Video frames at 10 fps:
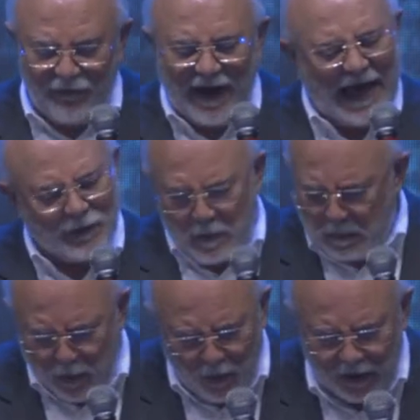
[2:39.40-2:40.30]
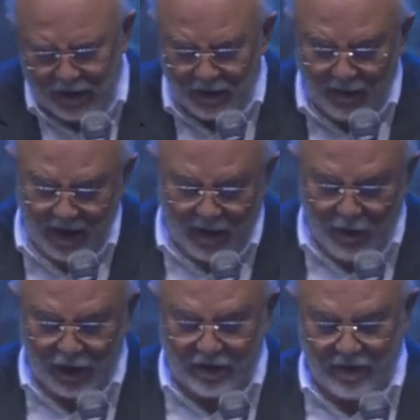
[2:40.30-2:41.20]
tem falado muito comigo,
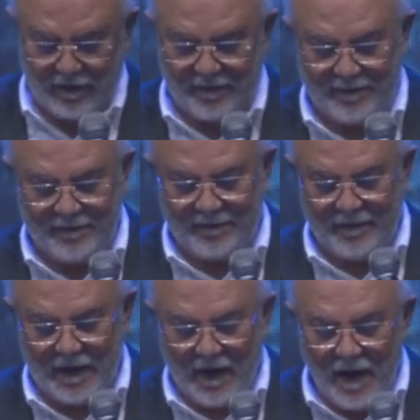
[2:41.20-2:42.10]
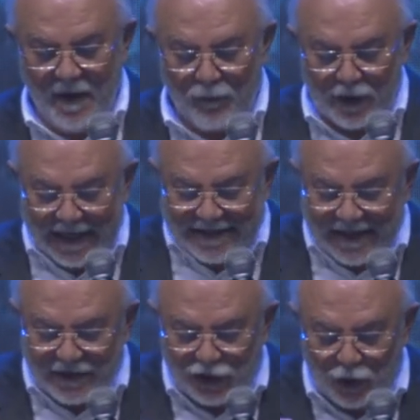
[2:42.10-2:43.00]
muito. Porque
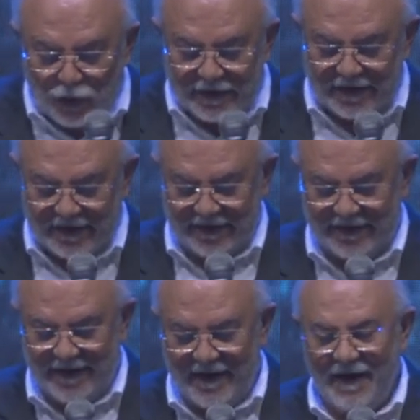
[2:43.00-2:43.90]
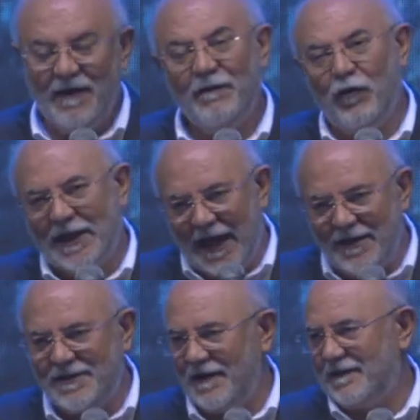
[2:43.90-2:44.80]
Jesus foi
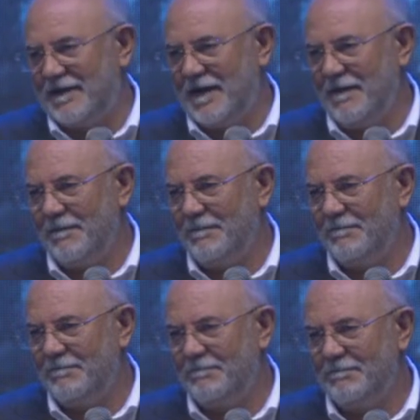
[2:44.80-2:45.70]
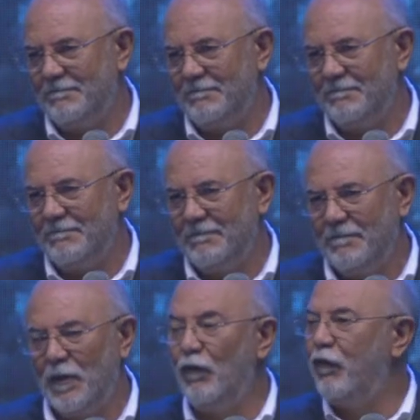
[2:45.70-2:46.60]
quem disse,
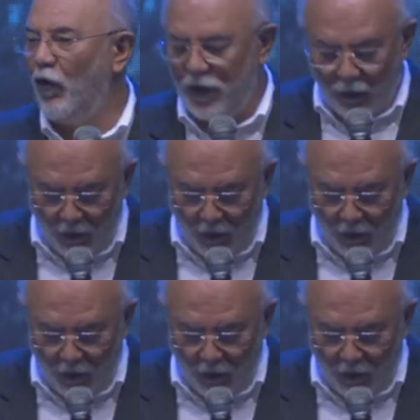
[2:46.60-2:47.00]
não foi